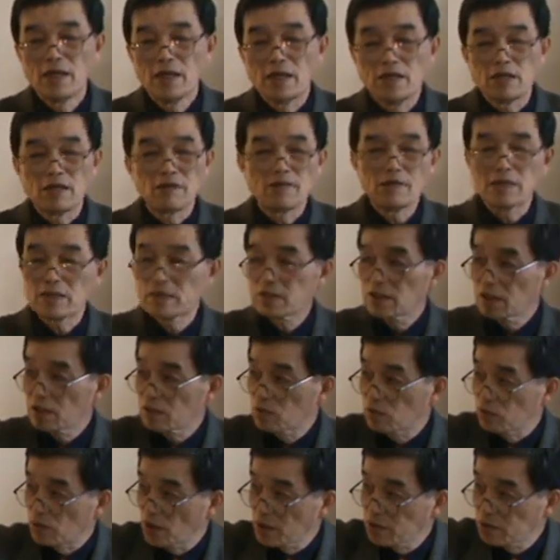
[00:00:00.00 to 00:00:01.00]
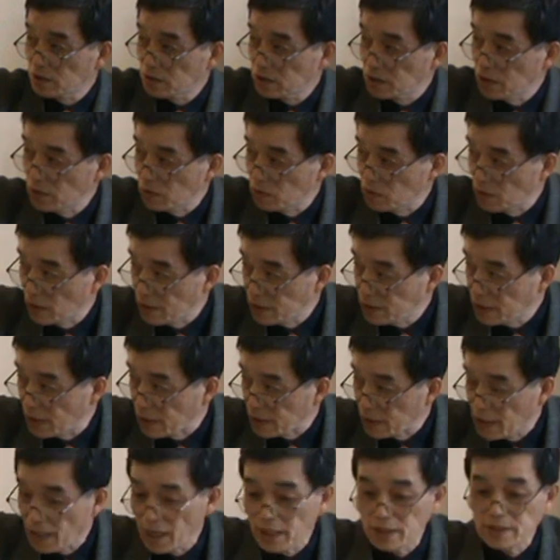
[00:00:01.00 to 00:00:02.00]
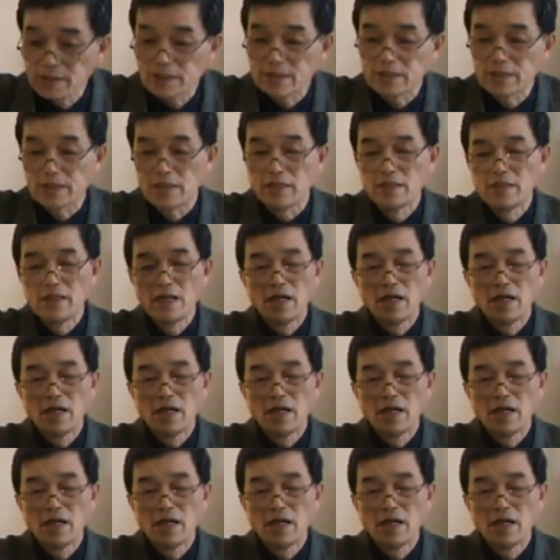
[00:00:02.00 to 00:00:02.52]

那么这个主要就是由能人开始的。